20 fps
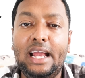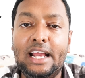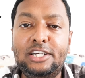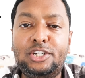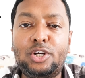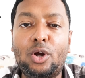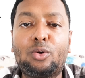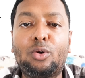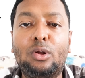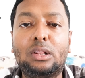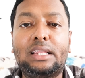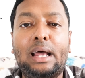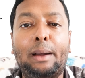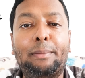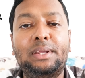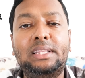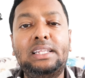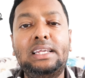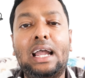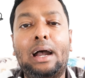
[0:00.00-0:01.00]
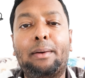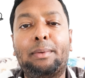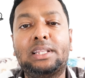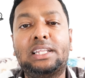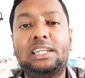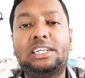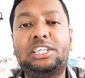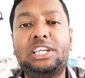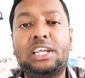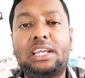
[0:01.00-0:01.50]
এই সকল দাবি দিয়ে
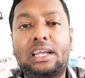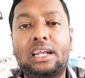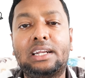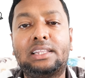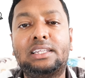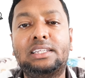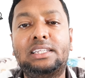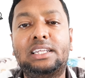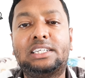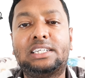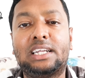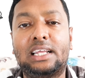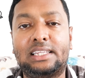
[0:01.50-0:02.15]
আমাদের শিক্ষার্থীদের